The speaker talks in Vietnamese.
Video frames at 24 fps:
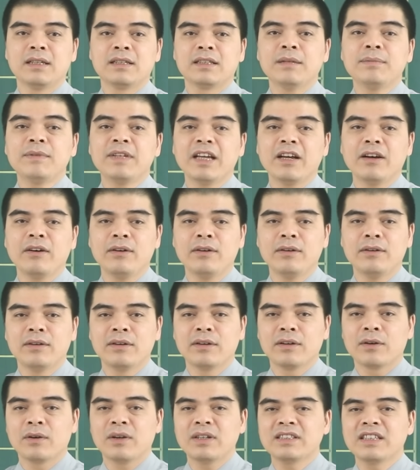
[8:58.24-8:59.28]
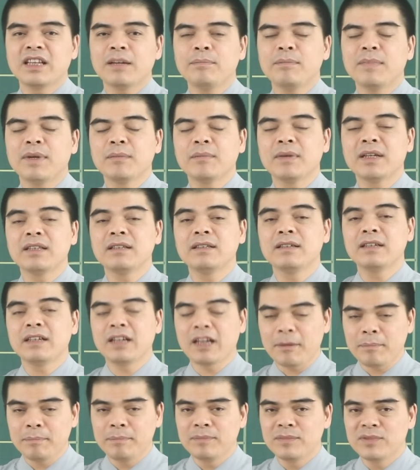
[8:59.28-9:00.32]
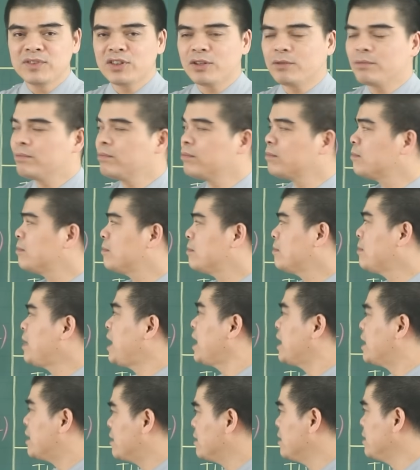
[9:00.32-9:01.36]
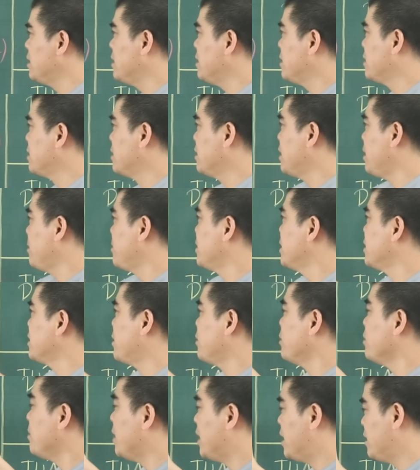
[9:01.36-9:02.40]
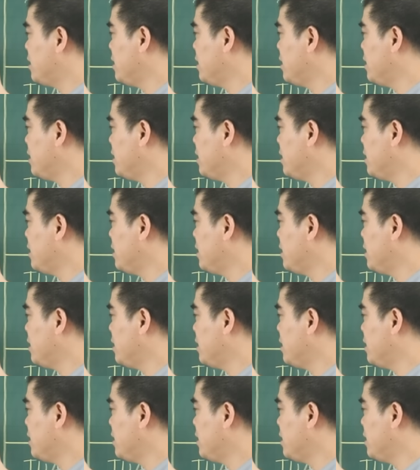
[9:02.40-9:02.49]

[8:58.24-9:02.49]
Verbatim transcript: Tiếp theo, con giáp may mắn thứ 5 trong 3 ngày tới, thứ 5, thứ 6, thứ 7